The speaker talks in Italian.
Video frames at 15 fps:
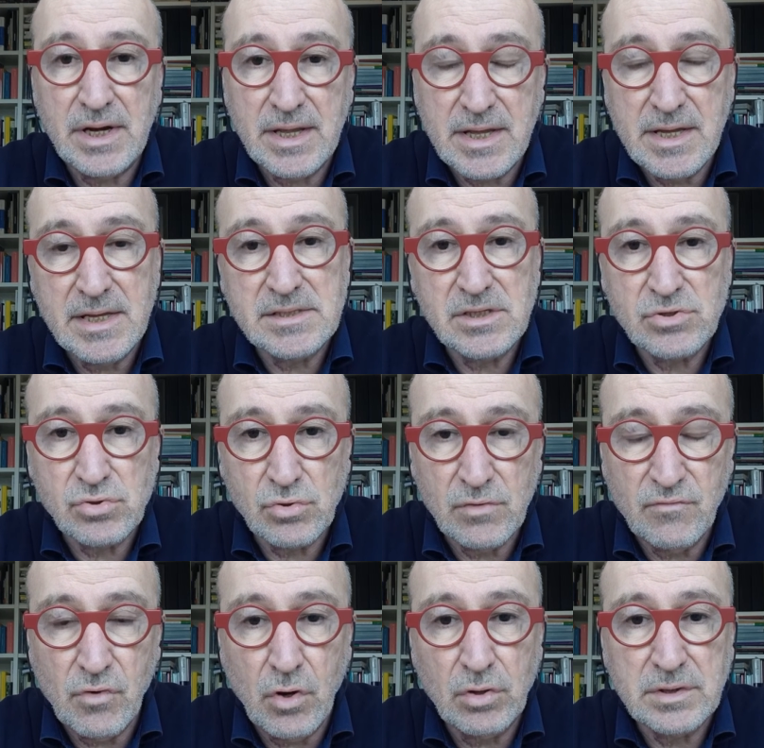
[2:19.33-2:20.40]
le chiese
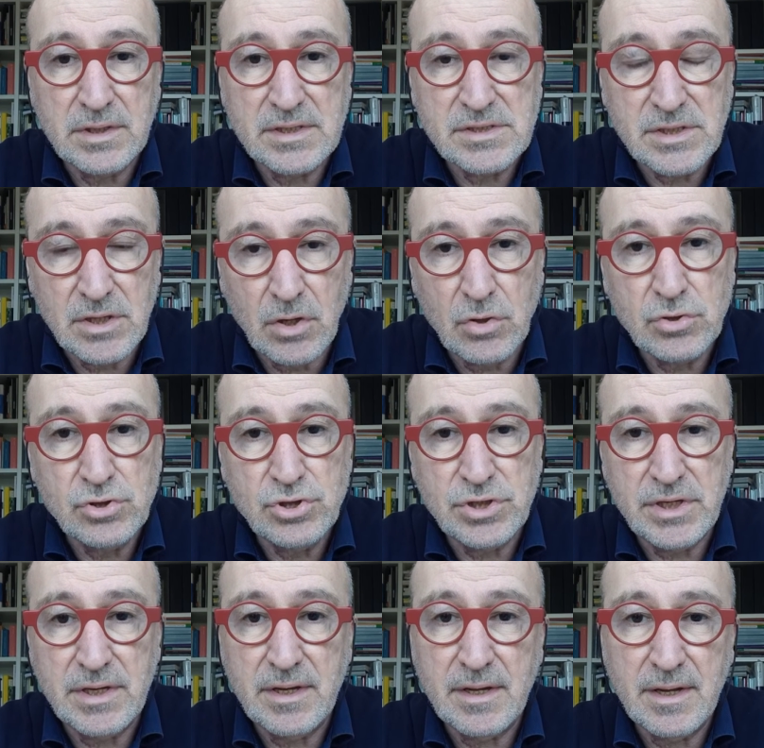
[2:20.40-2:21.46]
sono vuote, se
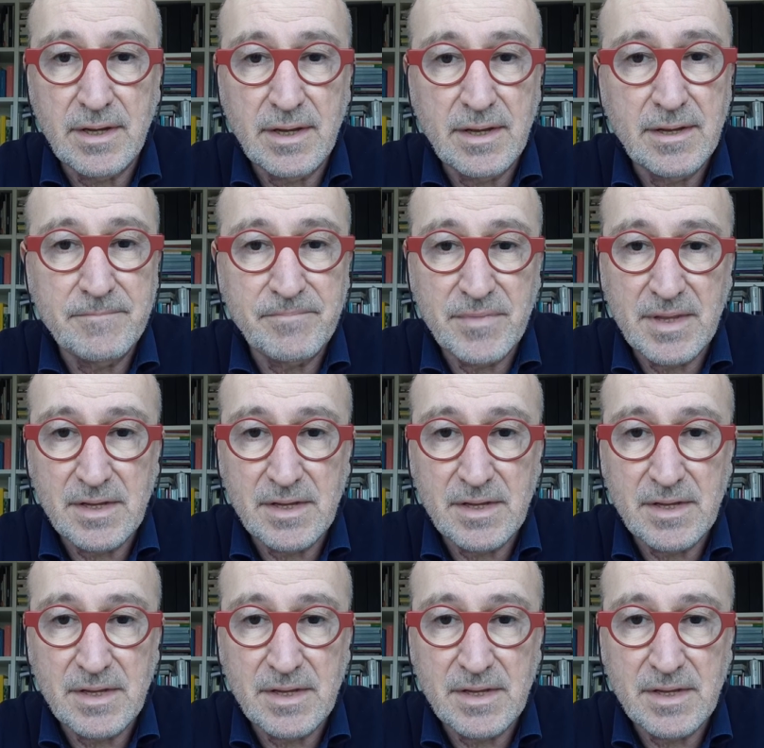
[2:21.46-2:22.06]
oggi ehm,